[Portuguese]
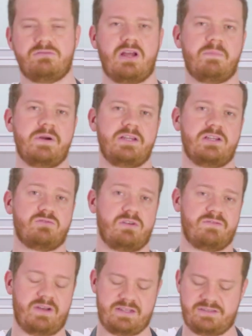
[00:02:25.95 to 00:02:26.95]
do tamanho da
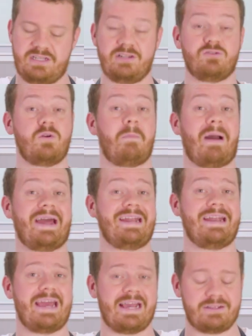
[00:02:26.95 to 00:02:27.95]
sua vasilha, do seu
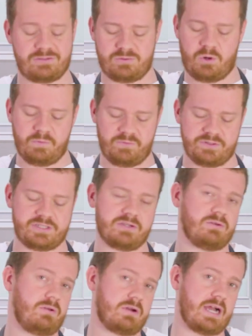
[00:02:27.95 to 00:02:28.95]
marinex, como você
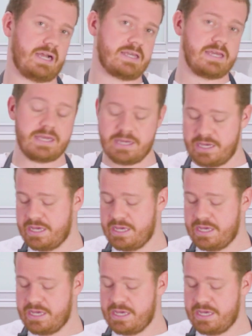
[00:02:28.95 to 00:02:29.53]
colocar aqui.